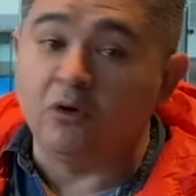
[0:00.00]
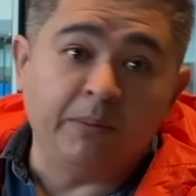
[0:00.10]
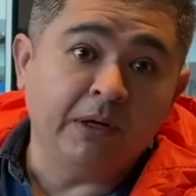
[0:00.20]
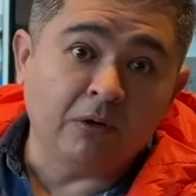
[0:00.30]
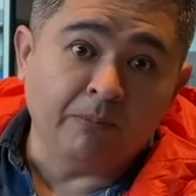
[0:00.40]

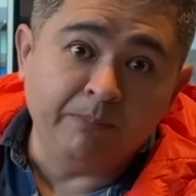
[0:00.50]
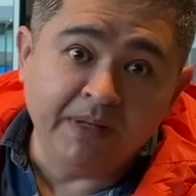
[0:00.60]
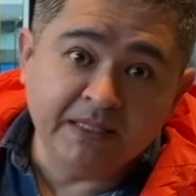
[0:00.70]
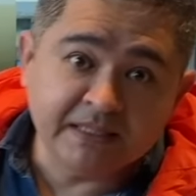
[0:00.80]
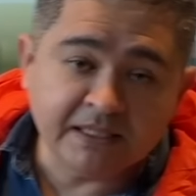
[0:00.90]
Tomen con
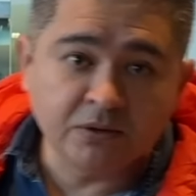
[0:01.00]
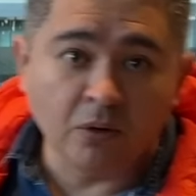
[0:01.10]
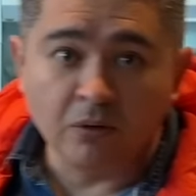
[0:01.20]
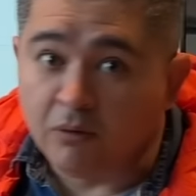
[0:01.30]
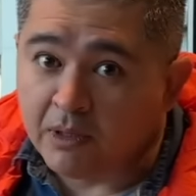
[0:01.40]
pinzas
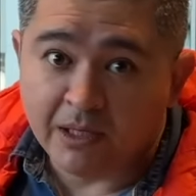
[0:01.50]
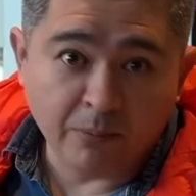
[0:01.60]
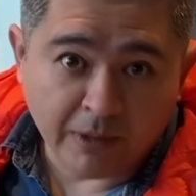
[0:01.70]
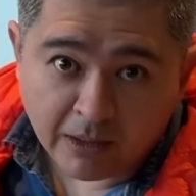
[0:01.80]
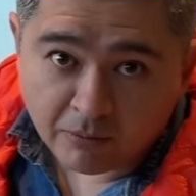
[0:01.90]
todo lo que les
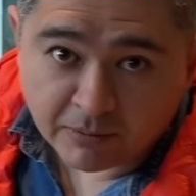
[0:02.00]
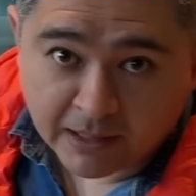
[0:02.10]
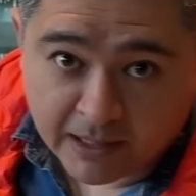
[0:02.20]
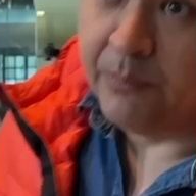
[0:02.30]
voy a contar